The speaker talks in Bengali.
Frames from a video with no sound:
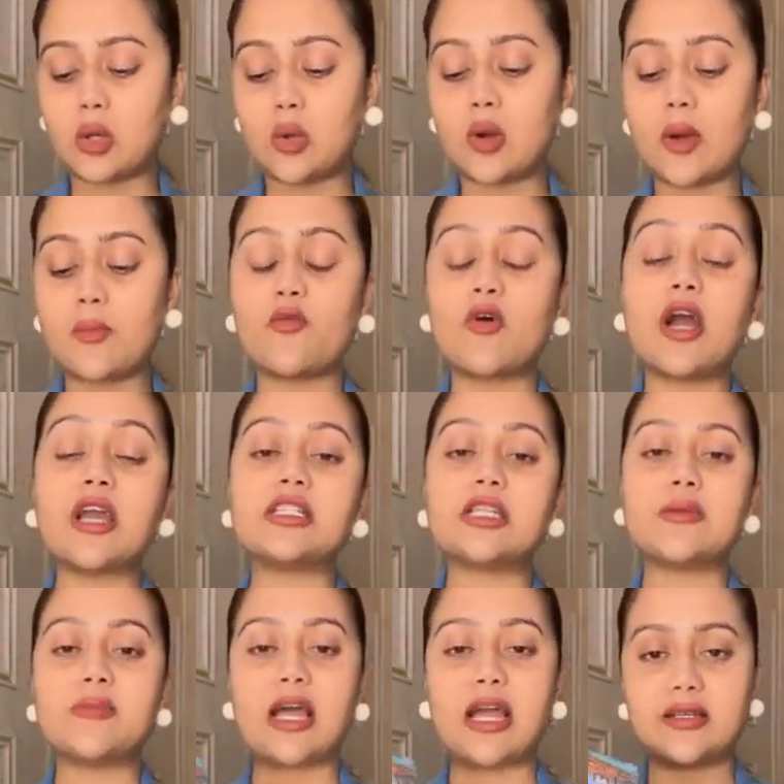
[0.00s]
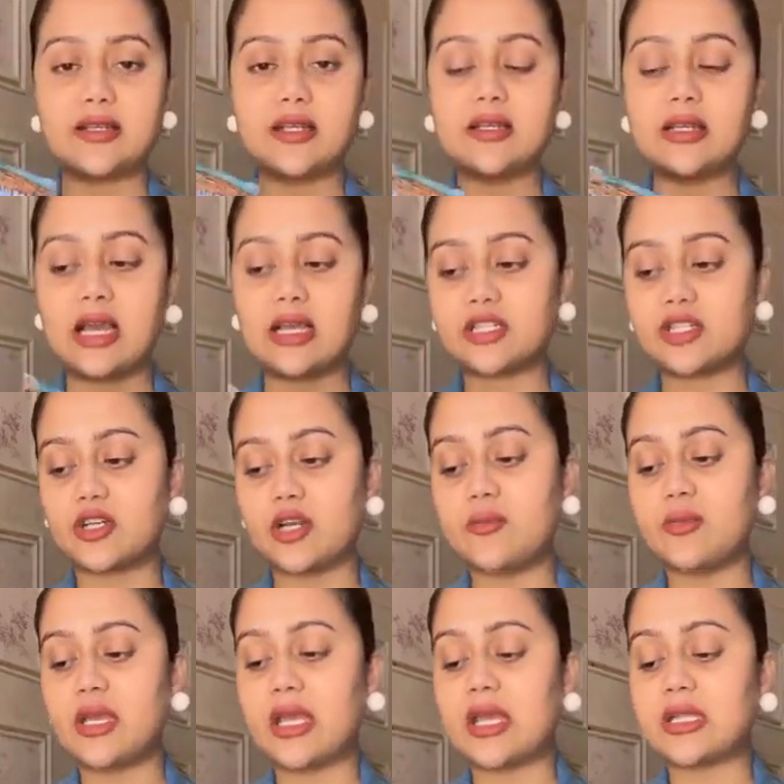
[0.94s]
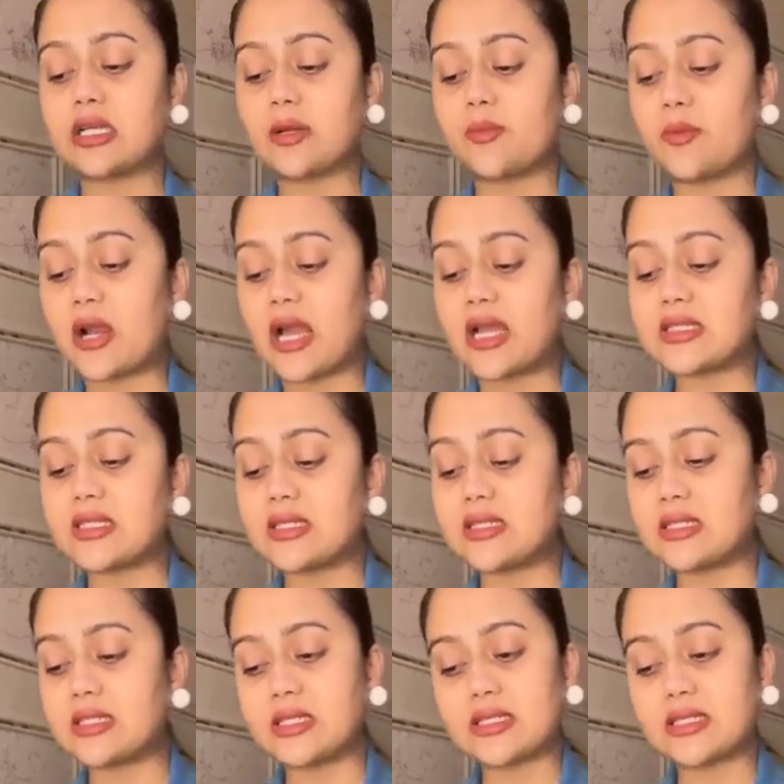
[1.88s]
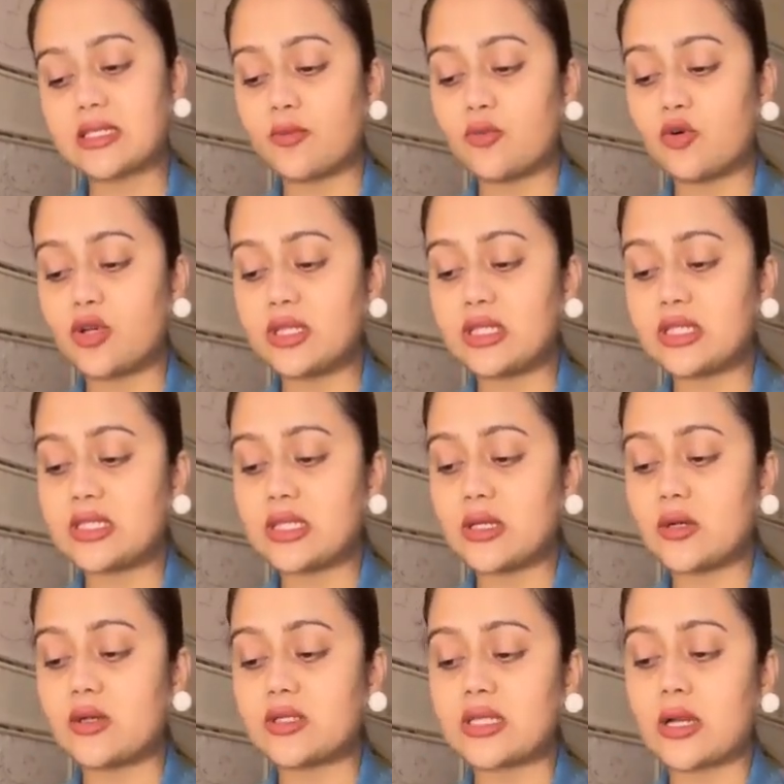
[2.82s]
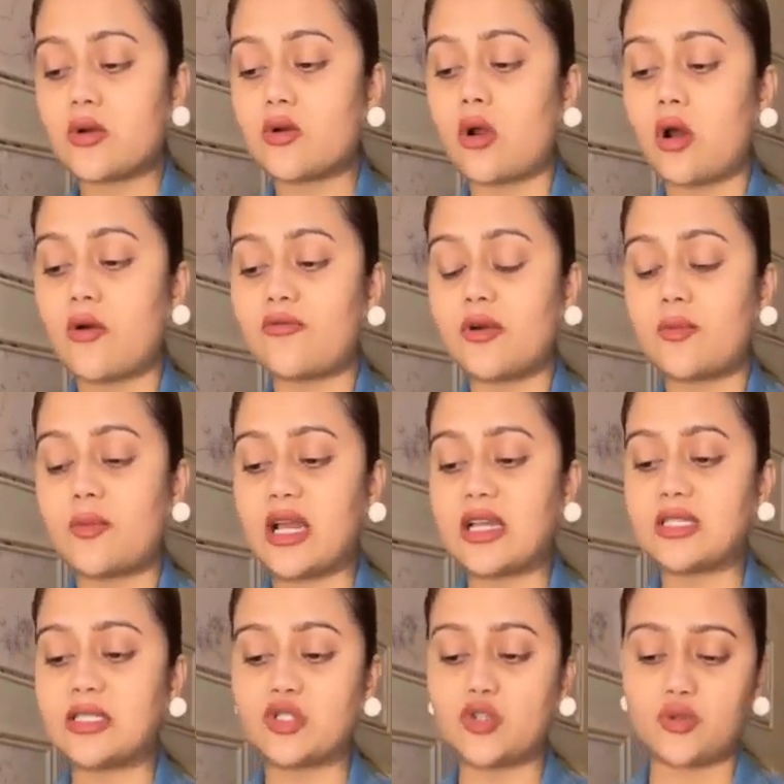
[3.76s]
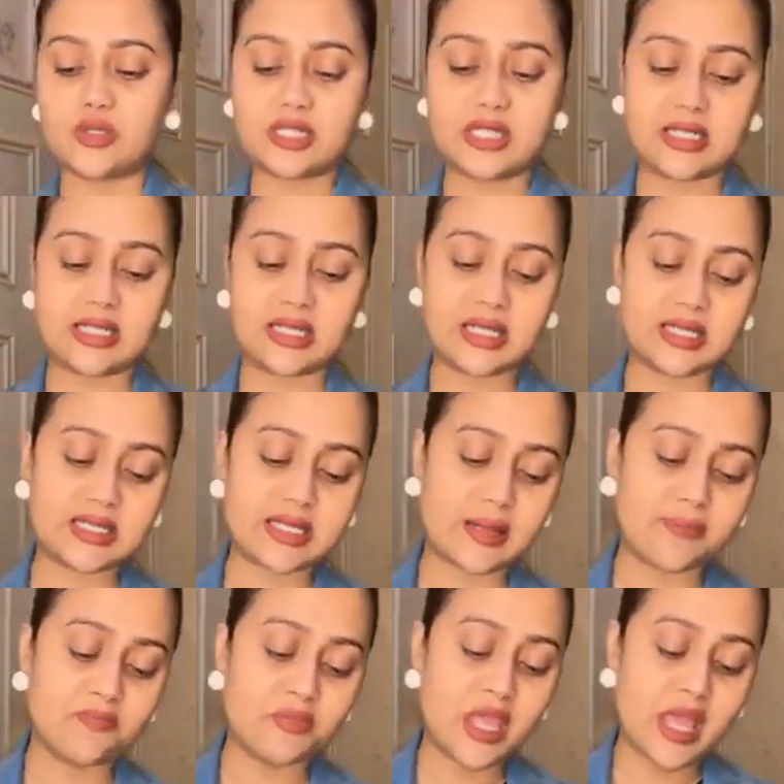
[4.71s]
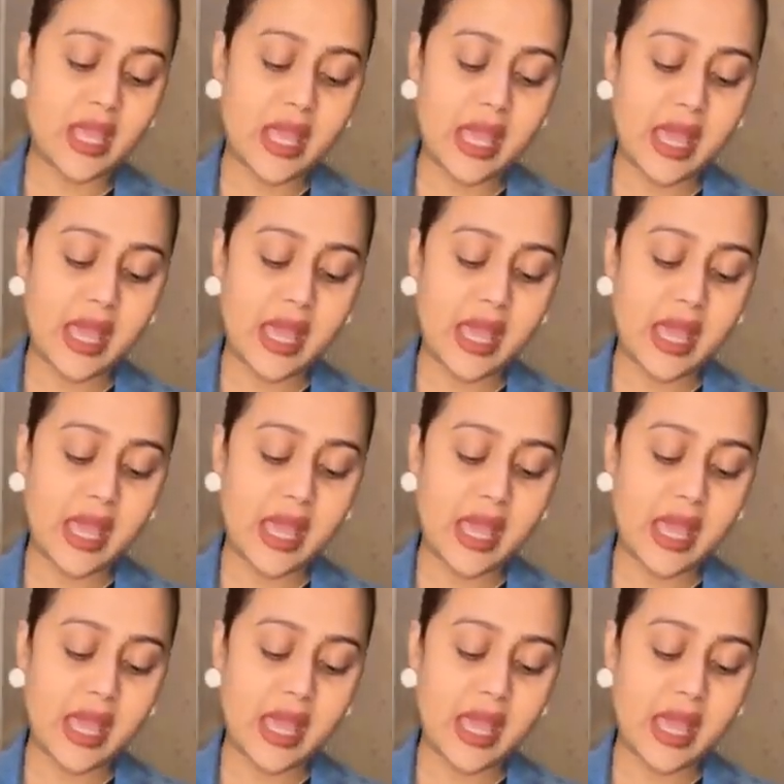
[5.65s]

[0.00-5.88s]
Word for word: গ্লো আপ হোয়াইট এই ব্রাইটনিং নাইট ক্রিম এটার প্রাইস অ্যান্ড ডিটেলসটা বলে দিচ্ছি কজ এখন অফার প্রাইস চলছে ঠিক আছে